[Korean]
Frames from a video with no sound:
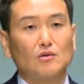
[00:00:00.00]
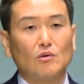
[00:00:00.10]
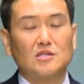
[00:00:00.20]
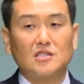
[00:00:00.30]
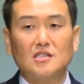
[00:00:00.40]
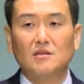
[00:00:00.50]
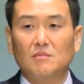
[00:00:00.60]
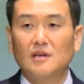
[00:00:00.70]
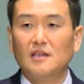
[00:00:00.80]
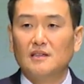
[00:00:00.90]
또 지금
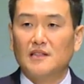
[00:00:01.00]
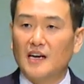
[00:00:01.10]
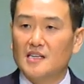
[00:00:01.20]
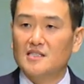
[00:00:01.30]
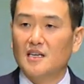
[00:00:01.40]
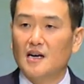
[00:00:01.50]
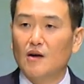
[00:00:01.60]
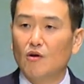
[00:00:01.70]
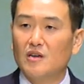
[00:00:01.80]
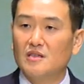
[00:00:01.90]
내가
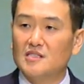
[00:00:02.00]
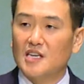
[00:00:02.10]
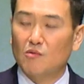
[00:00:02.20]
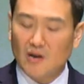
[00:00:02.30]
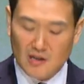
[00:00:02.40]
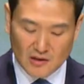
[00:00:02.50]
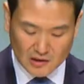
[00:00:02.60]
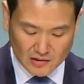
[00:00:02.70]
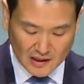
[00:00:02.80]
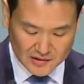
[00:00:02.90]
살아가고 있는 상황이
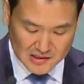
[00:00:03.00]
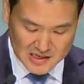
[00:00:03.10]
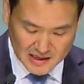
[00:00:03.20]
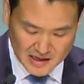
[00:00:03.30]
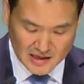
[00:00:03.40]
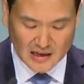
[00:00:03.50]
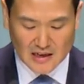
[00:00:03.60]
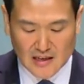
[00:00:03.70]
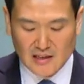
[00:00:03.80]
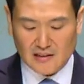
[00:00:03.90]
어떠하든지
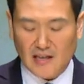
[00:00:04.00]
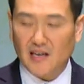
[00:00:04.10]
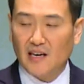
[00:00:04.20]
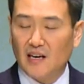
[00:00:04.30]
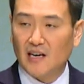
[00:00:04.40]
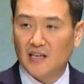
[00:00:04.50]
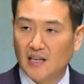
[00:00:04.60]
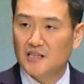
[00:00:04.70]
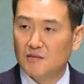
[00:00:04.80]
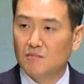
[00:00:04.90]
간에 나의
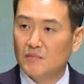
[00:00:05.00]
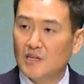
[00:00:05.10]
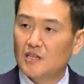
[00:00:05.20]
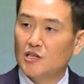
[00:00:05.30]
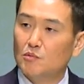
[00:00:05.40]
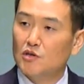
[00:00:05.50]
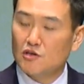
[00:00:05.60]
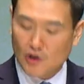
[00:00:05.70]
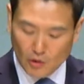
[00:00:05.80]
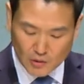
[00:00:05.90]
하나님,
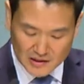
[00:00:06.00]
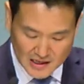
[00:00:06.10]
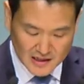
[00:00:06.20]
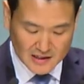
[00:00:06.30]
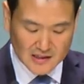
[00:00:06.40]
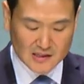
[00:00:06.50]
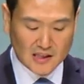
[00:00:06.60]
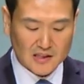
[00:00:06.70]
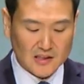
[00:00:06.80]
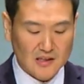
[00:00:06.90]
그분은 여호와다라는
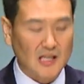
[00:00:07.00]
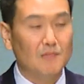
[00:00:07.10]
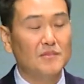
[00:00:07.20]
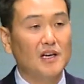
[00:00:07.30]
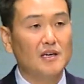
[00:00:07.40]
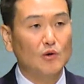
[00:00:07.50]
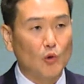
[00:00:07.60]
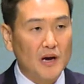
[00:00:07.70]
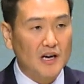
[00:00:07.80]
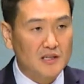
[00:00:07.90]
사실을 담대히
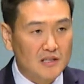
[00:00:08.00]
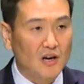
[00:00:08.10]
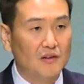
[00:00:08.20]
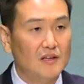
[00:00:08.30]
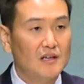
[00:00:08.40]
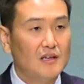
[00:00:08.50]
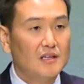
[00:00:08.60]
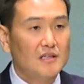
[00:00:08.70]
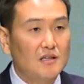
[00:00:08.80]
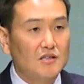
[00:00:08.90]
고백하는 것,
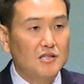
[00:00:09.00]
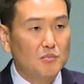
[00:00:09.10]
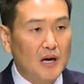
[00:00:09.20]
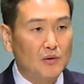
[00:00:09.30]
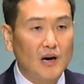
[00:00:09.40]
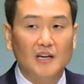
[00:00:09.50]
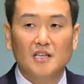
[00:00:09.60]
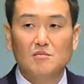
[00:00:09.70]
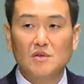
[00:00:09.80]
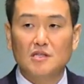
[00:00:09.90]
이것이 바로
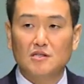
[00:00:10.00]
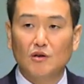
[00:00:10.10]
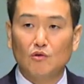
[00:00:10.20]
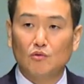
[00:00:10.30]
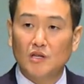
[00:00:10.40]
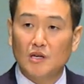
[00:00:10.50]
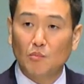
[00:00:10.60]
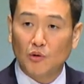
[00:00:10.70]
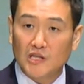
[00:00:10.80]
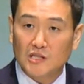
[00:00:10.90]
하나님께서 우리를
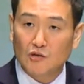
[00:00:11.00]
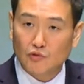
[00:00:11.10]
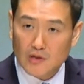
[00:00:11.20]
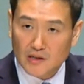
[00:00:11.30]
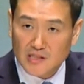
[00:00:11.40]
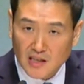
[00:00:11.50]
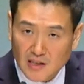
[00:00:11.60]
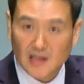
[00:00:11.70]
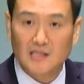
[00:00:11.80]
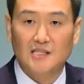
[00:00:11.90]
보내시는
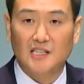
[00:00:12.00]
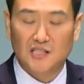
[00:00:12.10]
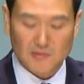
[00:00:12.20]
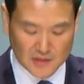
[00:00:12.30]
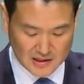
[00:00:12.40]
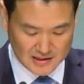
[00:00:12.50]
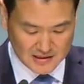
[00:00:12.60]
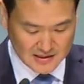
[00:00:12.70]
훈련장이라는 사실입니다.